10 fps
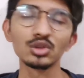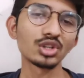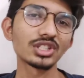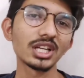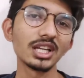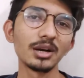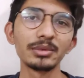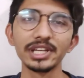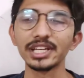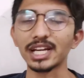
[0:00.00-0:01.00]
तो चलिए
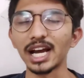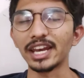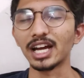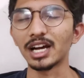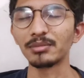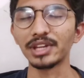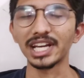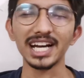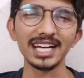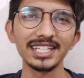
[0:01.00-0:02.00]
अभी खाना हमने
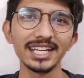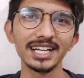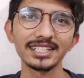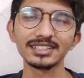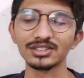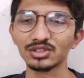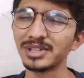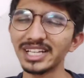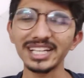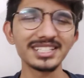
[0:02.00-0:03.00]
खा लिया अभी
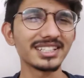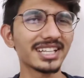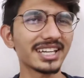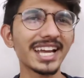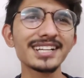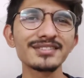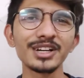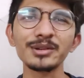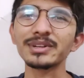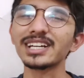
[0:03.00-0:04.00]
मिलेंगे सीधा नेक्स्ट
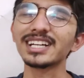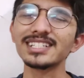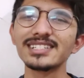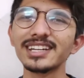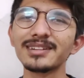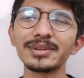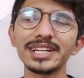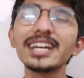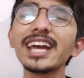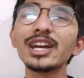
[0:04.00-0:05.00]
व्लॉग में अगर इस चैनल पे
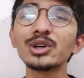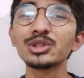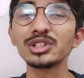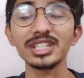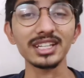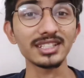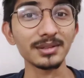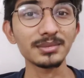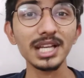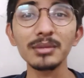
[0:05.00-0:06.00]
नए आए हो तो चैनल
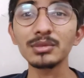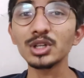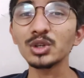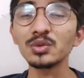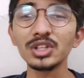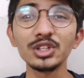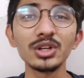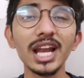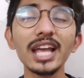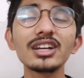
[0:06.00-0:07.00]
सब्सक्राइब करो
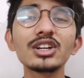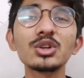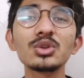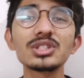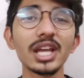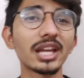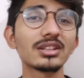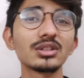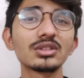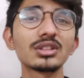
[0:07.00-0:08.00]
वीडियो लाइक करो शेयर
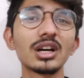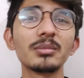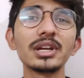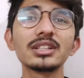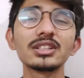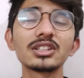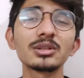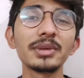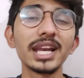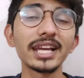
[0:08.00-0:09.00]
करो कमेंट
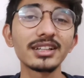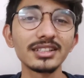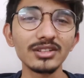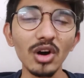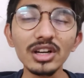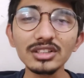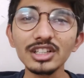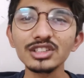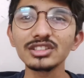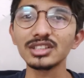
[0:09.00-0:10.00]
करो बेल आइकन ऑन
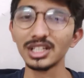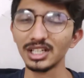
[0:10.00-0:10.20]
करो